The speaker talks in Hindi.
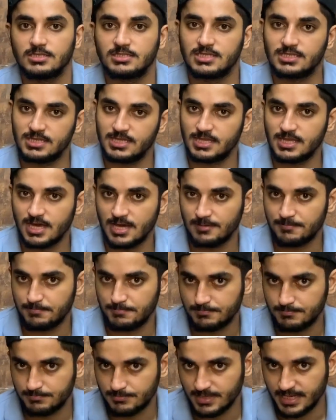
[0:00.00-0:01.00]
जितना
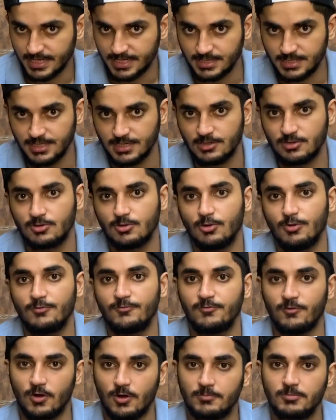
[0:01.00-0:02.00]
आप टेक्निक को
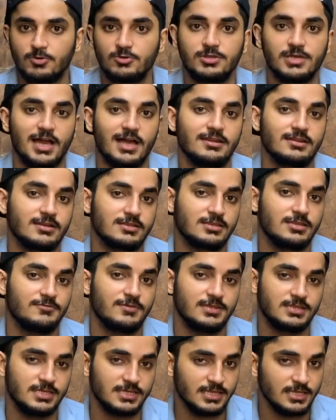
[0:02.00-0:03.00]
फॉर्म को ध्यान रखते
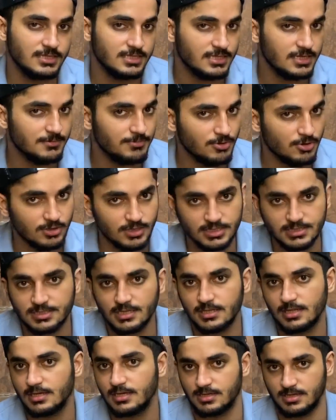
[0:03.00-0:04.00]
हुए धीरे धीरे प्रोग्रेस
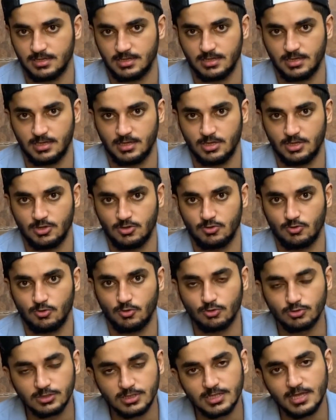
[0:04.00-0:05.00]
करेंगे
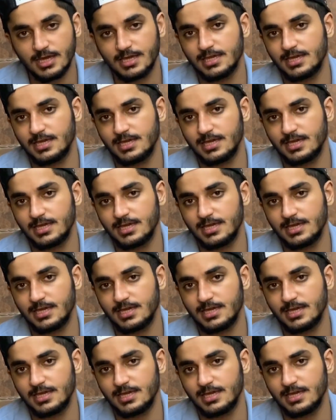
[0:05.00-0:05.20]
उतना